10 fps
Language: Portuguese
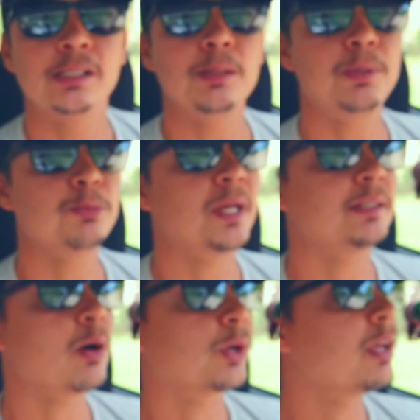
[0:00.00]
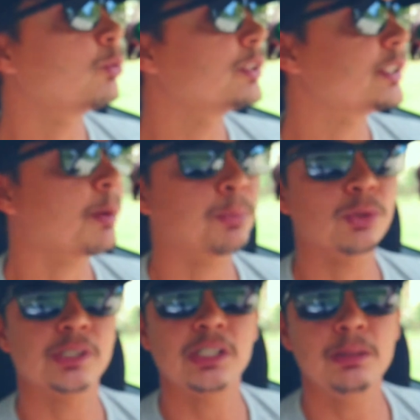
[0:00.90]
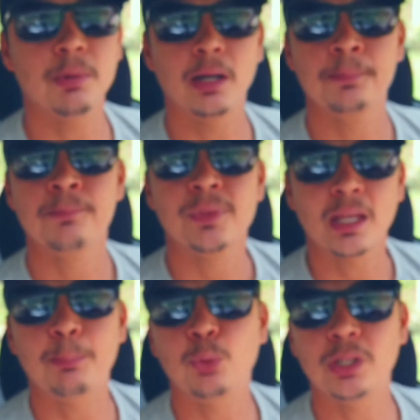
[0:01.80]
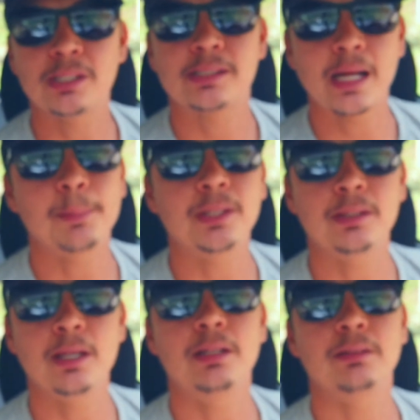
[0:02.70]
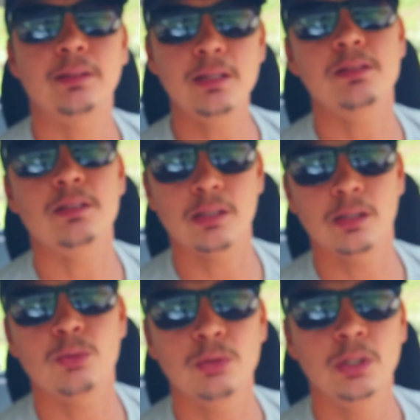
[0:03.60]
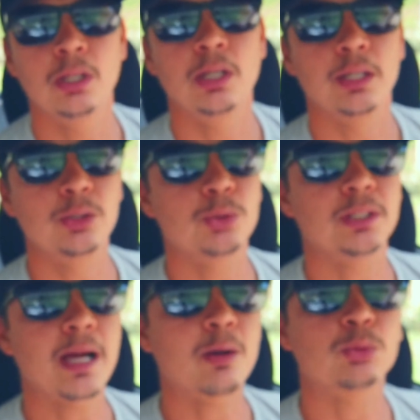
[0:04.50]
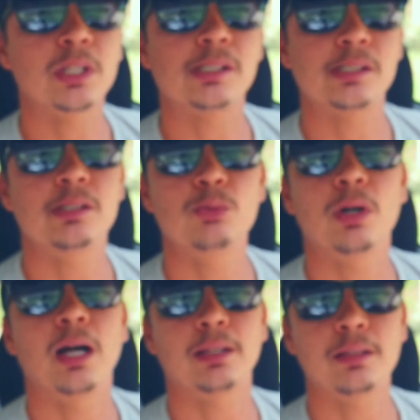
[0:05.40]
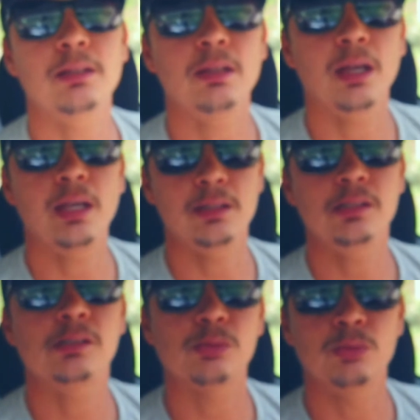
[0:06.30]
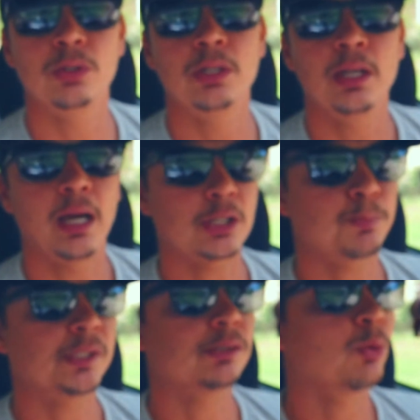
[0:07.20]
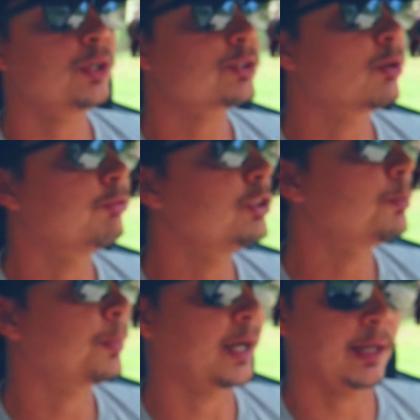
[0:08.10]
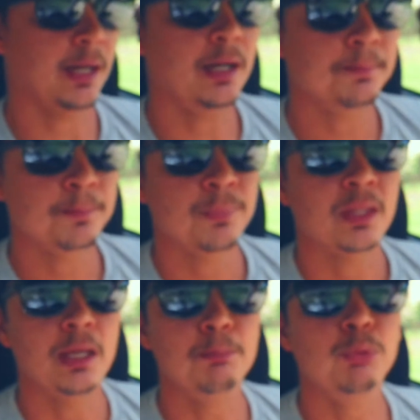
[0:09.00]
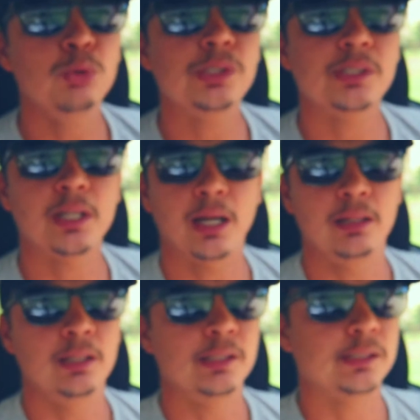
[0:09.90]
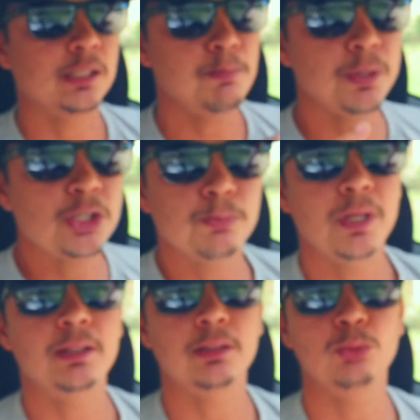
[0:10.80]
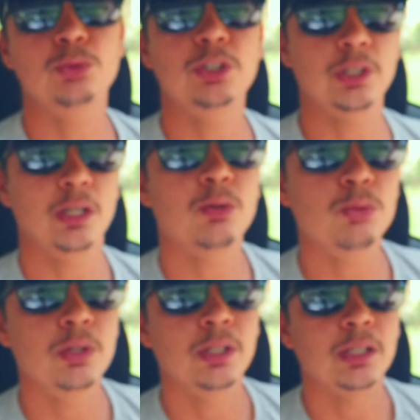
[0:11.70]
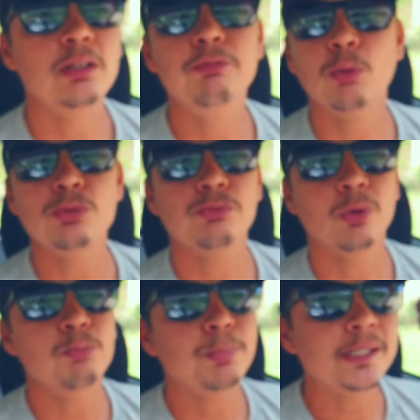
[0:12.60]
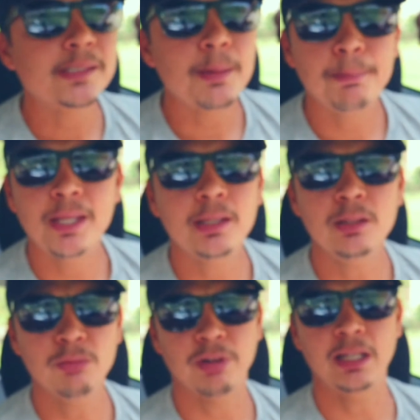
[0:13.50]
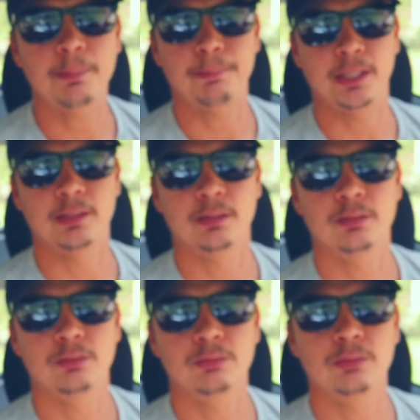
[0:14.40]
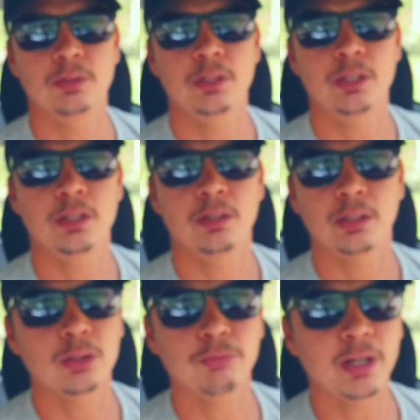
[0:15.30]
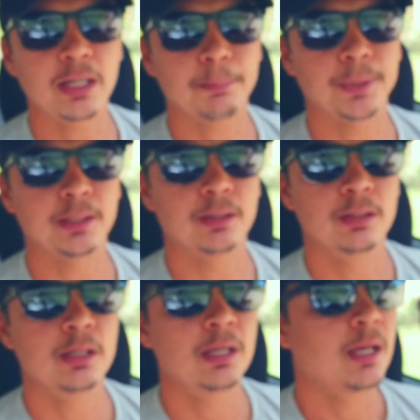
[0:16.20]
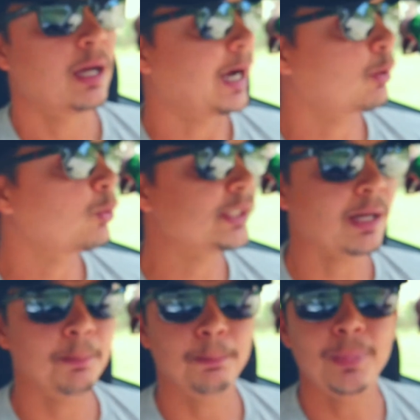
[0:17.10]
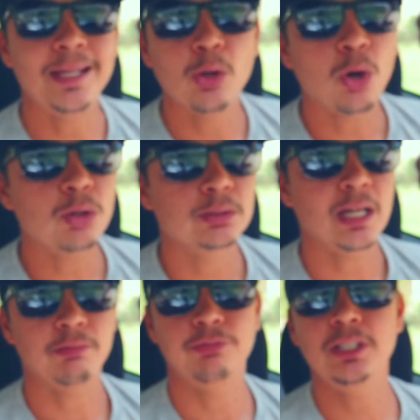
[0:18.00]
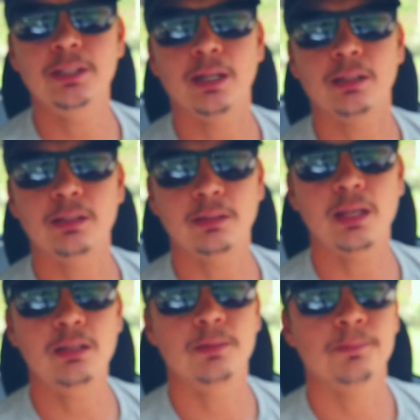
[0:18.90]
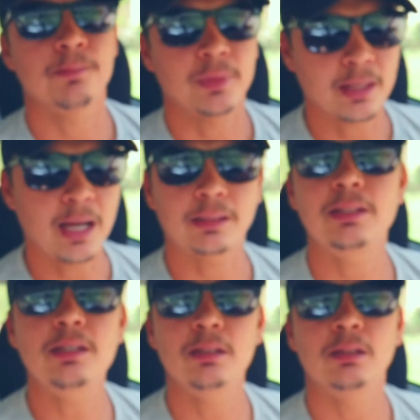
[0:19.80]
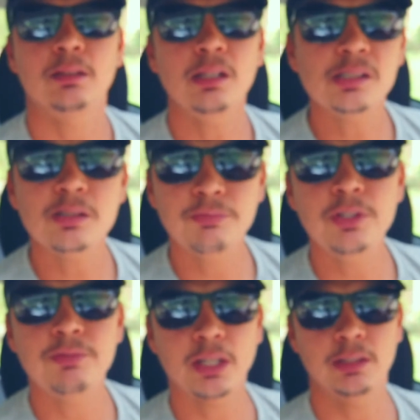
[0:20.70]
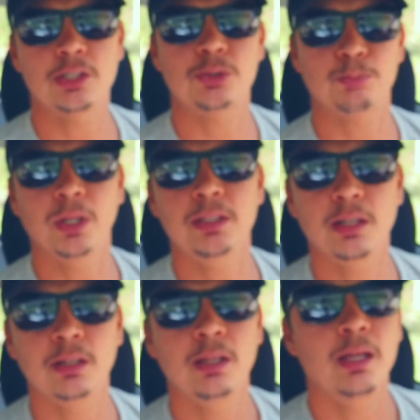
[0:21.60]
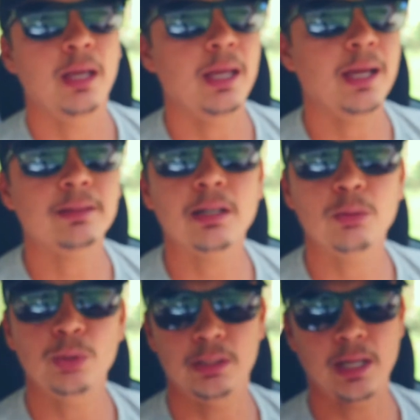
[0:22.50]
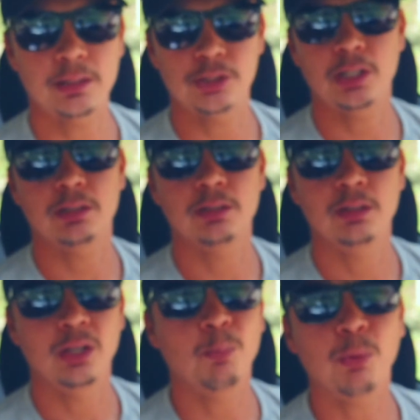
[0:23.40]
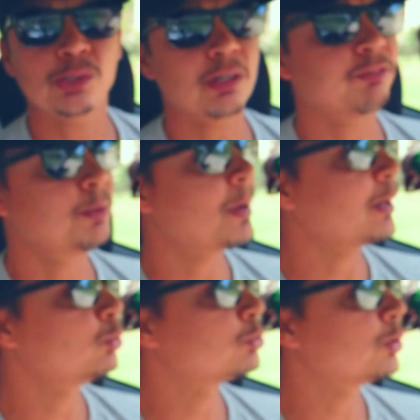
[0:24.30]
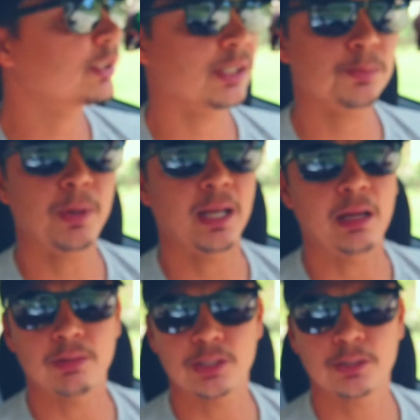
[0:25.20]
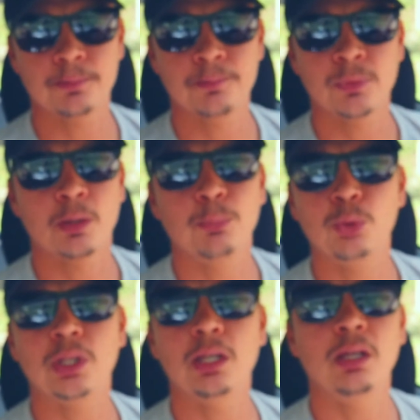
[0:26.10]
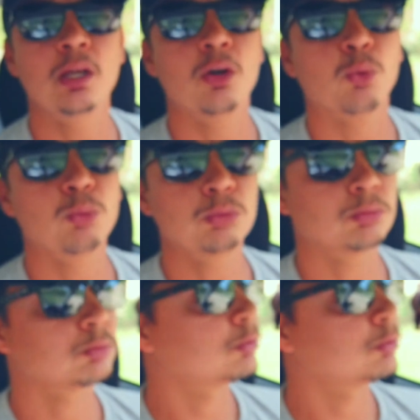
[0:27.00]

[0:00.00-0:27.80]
Simplesmente alguém quando se aproxima é porque sabe que ele tem dinheiro e o que está acontecendo aqui é isso. As pessoas estão vindo para cá em busca simplesmente do dinheiro e vão, vão perceber que não vale a pena. Que não vale a pena a coisa melhor da vida que tem aqui, quem se vive aqui na Espanha, é a tranquilidade, gente. Eu posso afirmar com todas as palavras, porque com...